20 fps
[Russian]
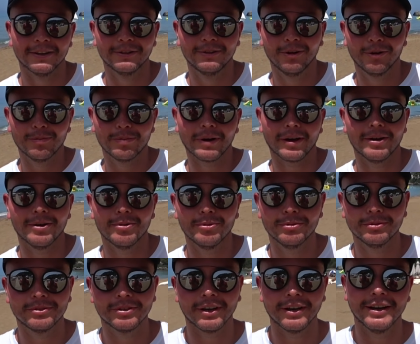Доброе
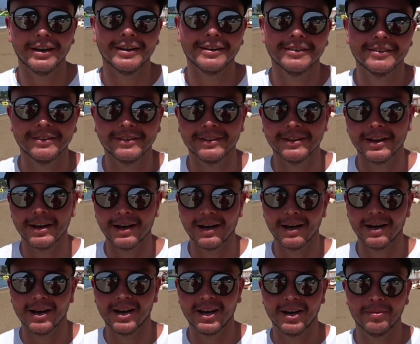утро
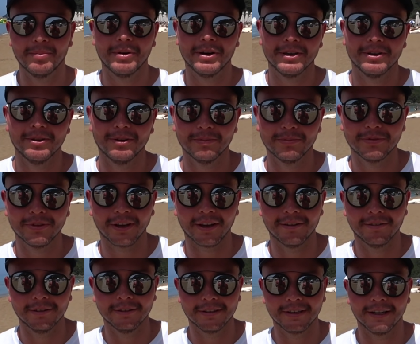на моем
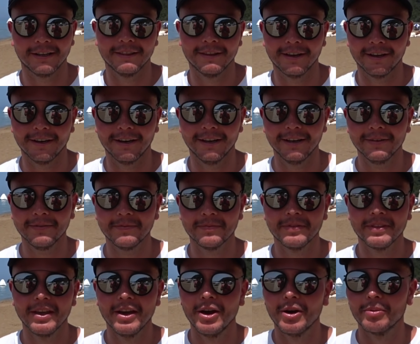travel канале.
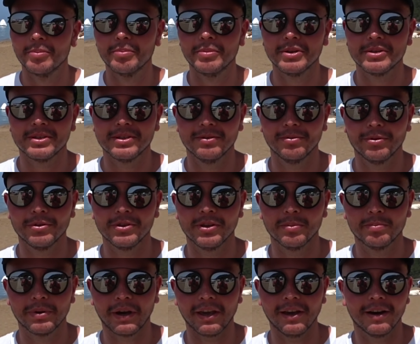Мы сегодня
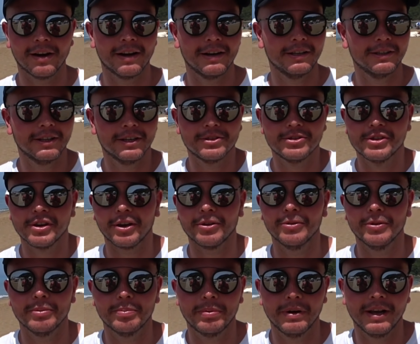приехали на
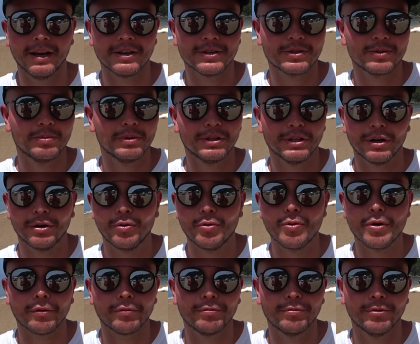очередной пляж, мы на
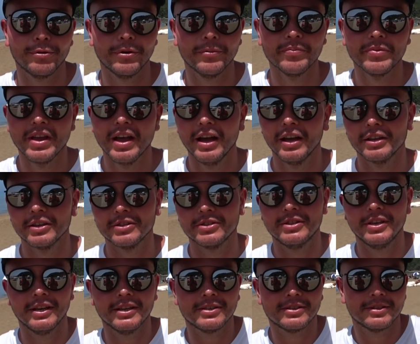Корфу.
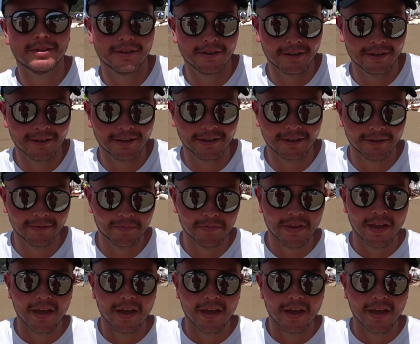Здесь э,